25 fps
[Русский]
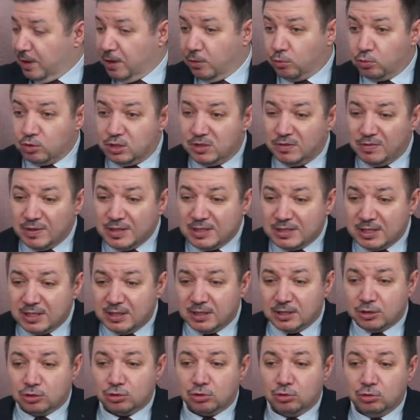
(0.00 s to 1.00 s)

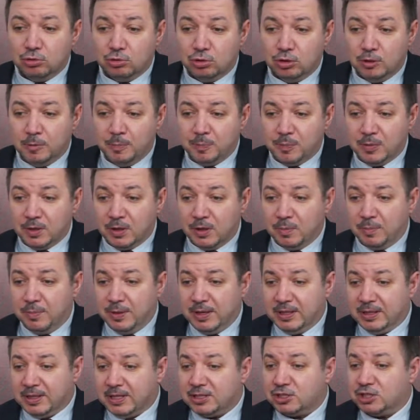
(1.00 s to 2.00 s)
Удивительно, что а, при
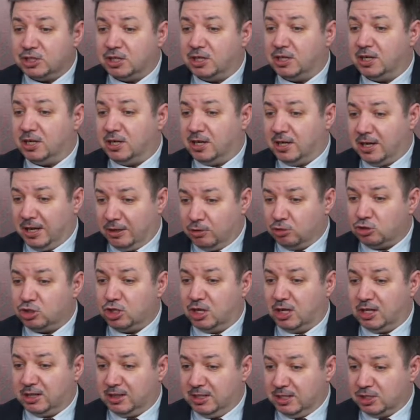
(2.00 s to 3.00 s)
наших а,
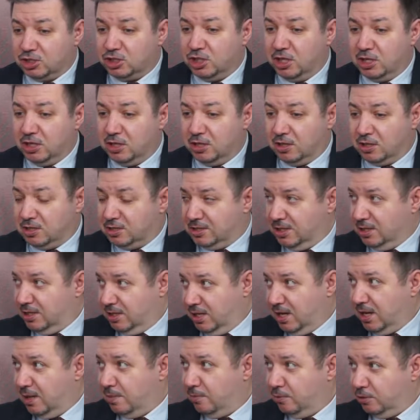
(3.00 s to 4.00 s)
хороших отношениях с
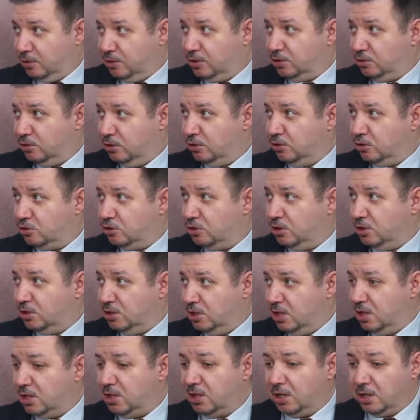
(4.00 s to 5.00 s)
Китаем, вот на сегодняшний
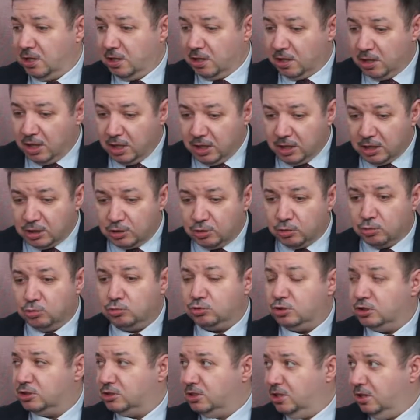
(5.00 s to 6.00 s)
день, таких
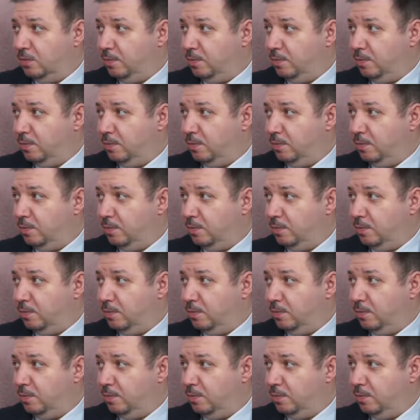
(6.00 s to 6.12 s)
дружеских,